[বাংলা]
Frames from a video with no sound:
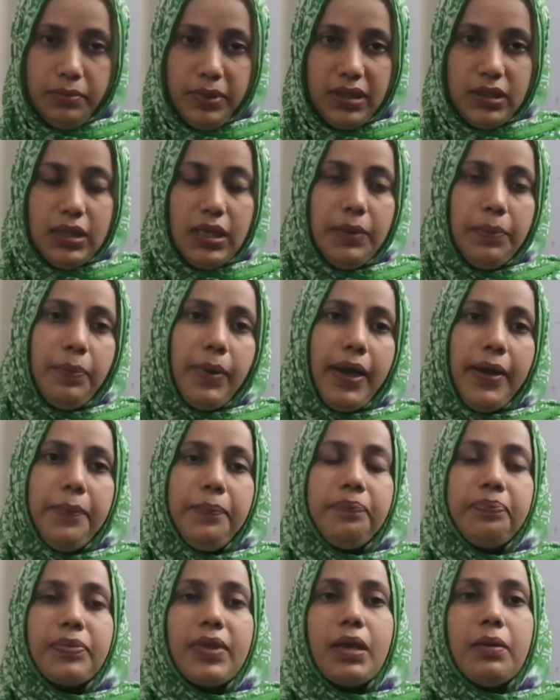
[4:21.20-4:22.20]
বৃদ্ধি পায়
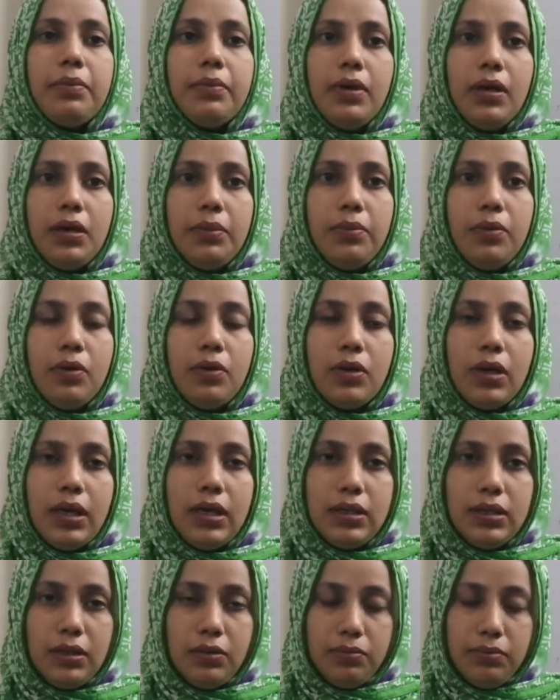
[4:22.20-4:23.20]
এবং
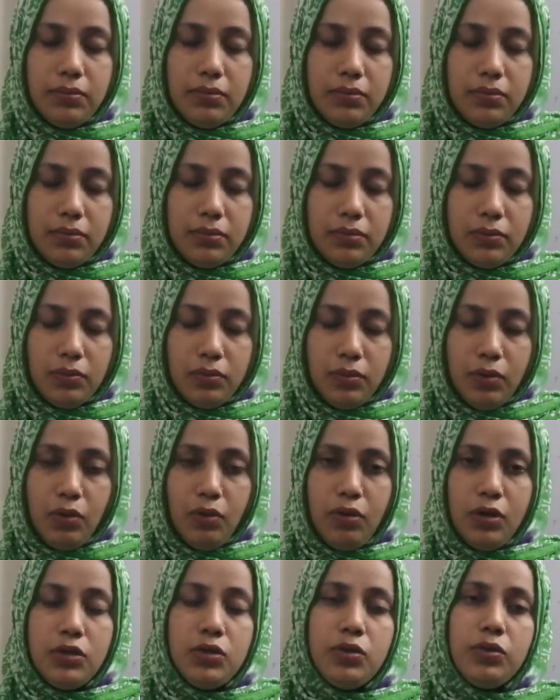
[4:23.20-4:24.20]
এটা
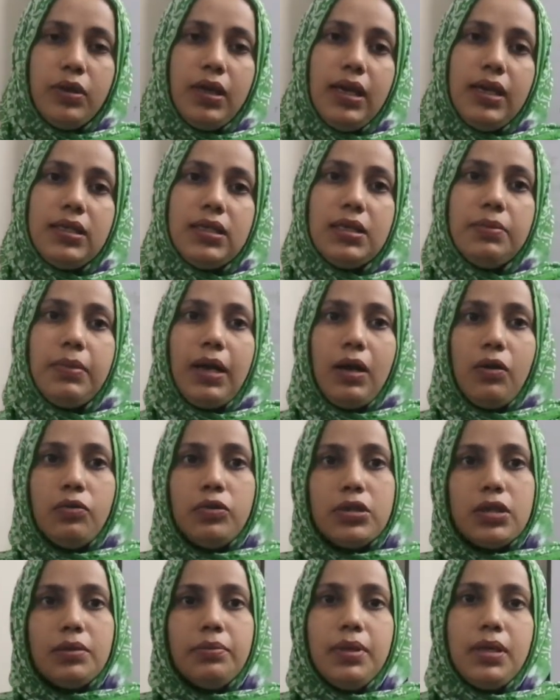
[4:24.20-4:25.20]
লৌহযুগে এসে
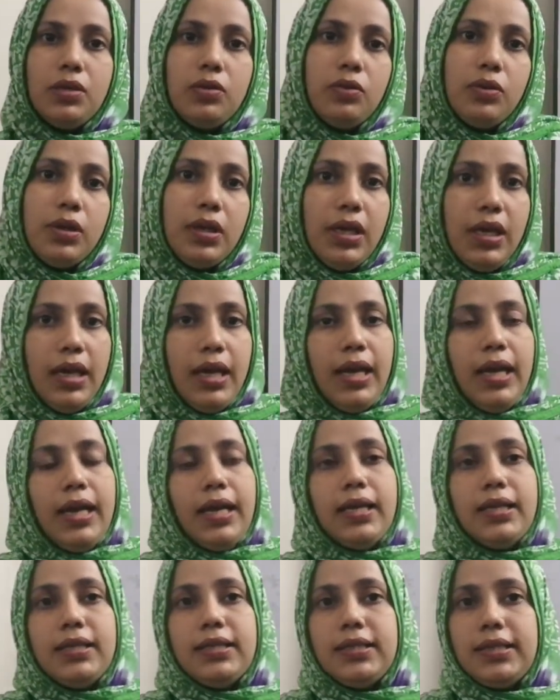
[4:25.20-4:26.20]
মানুষের ভেতরে
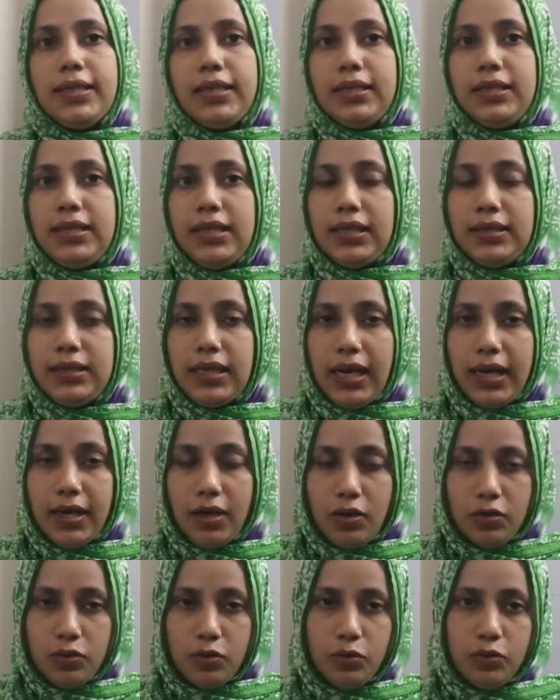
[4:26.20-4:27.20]
যে যে যার
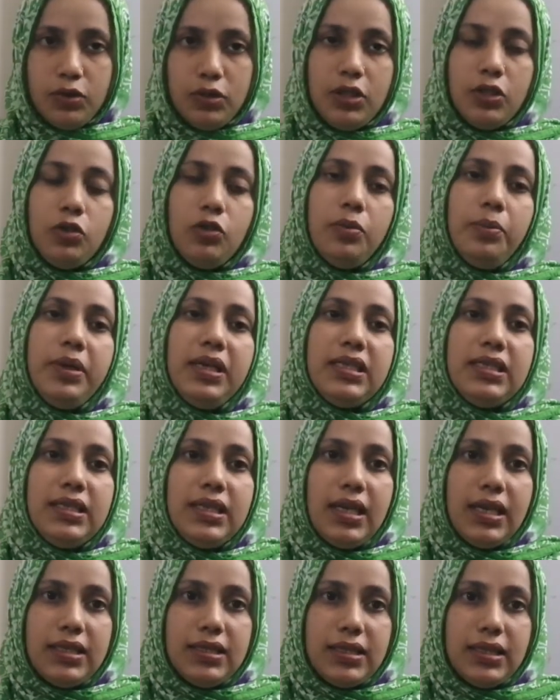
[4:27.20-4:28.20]
হয়তো উদ্বৃত্ত
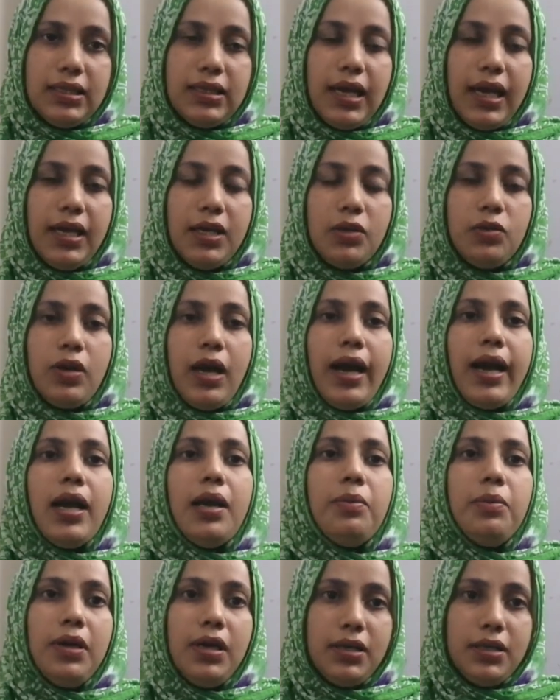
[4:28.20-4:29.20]
বেশি আছে তার একটু
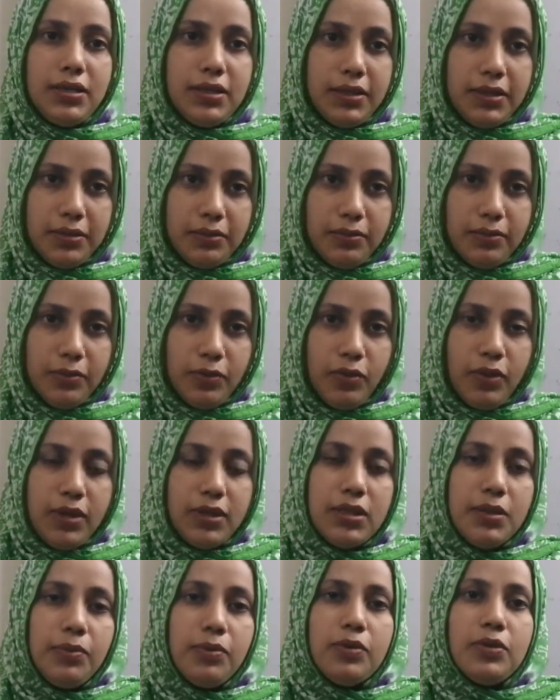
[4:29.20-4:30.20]
আরাম এসে
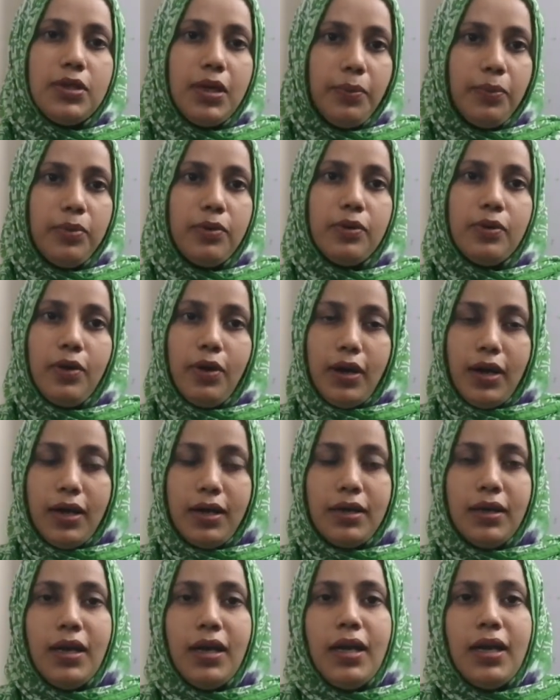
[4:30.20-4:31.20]
করে জীবনযাপন
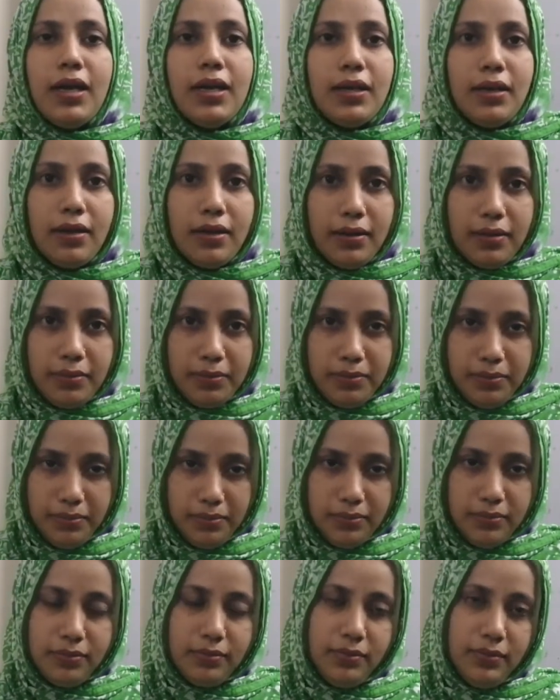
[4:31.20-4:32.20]
করার
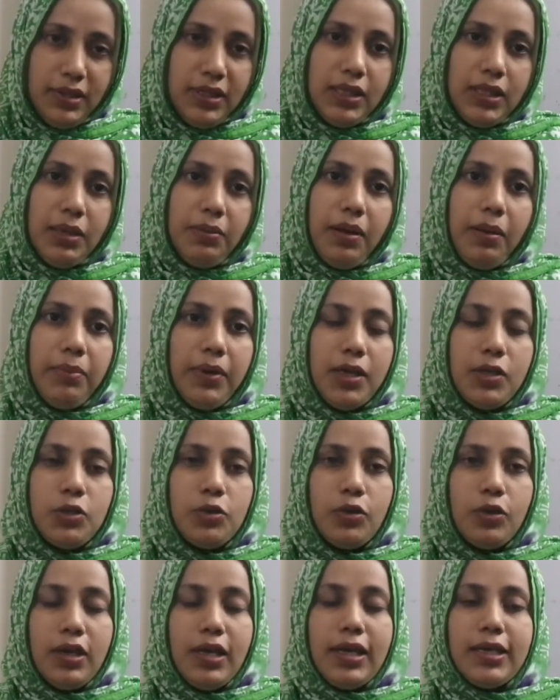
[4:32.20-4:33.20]
চিন্তাভাবনা
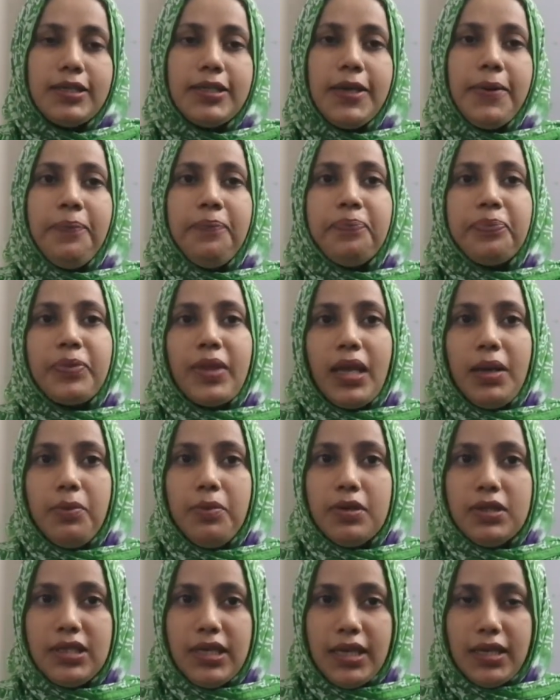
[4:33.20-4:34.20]
চলে আসে
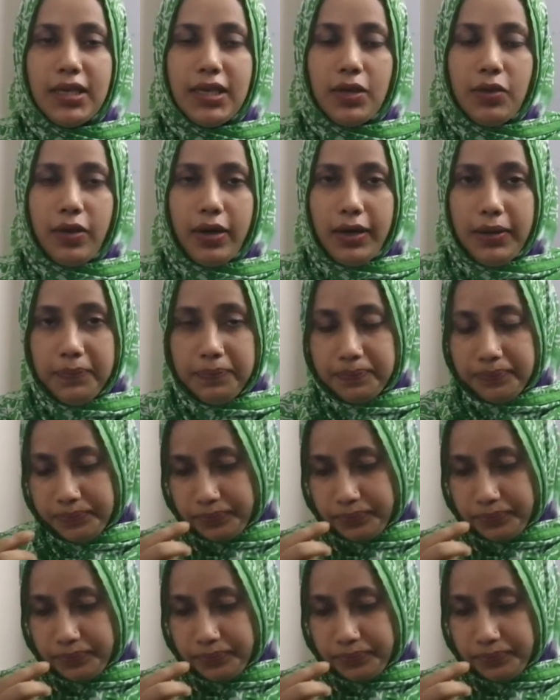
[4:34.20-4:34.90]
এবং সে কি করে